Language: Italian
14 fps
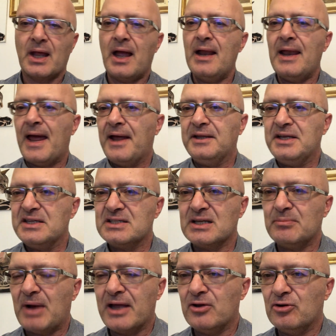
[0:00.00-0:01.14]
E lei disse,
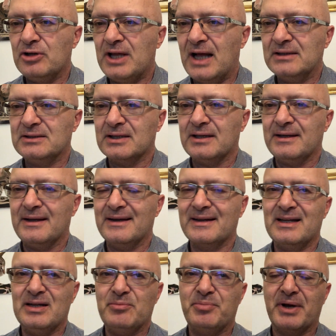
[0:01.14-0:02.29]
beh, io gli altri
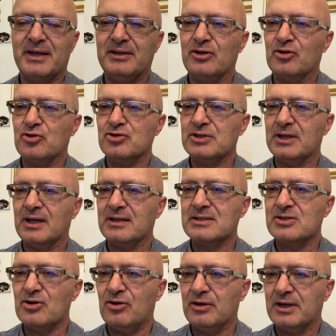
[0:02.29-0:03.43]
neanche li prendo in
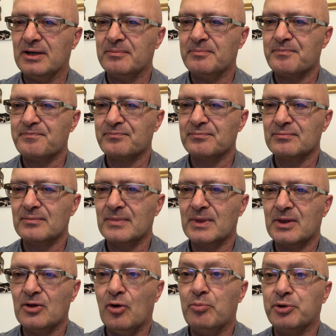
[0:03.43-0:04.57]
considerazione.
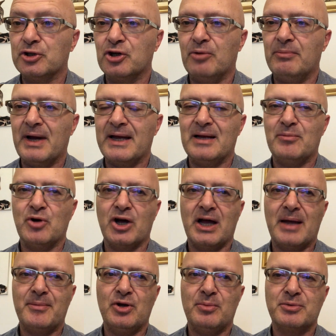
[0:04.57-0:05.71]
Non potrò mai
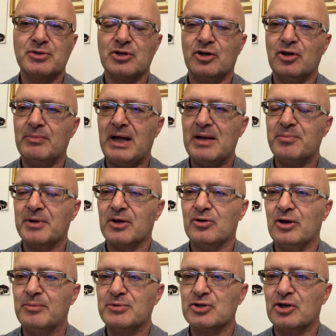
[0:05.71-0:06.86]
innamorarmi di una persona normale perché
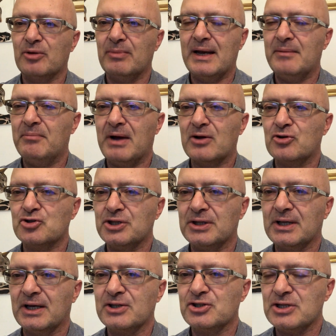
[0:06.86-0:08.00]
con una persona normale manco ci
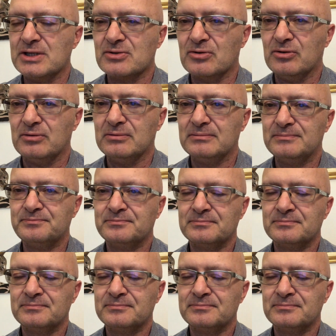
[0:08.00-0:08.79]
interagisco.